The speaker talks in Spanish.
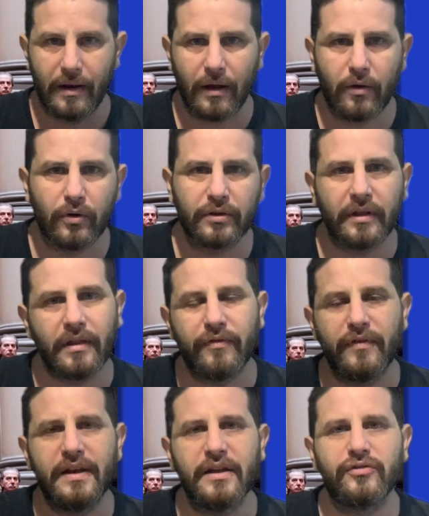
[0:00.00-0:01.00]
La Corte
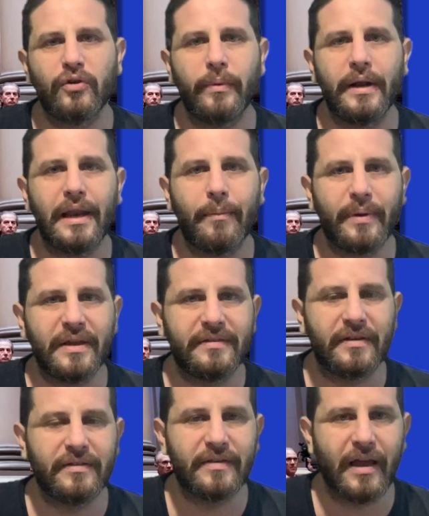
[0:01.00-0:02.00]
define sobre la
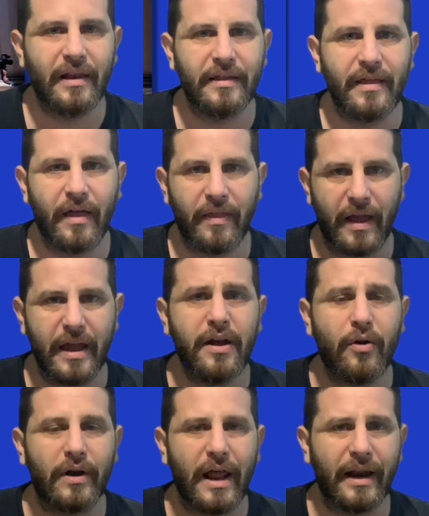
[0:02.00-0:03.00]
presencialidad
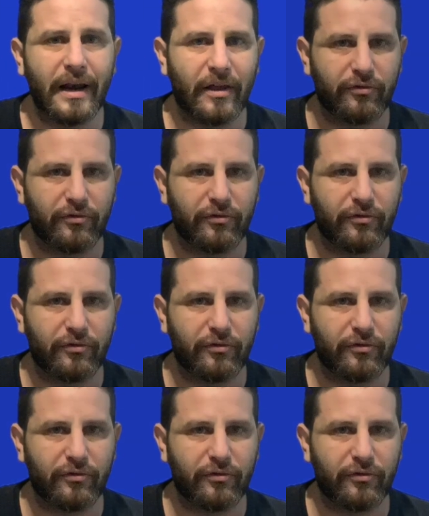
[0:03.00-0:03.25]
escolar en la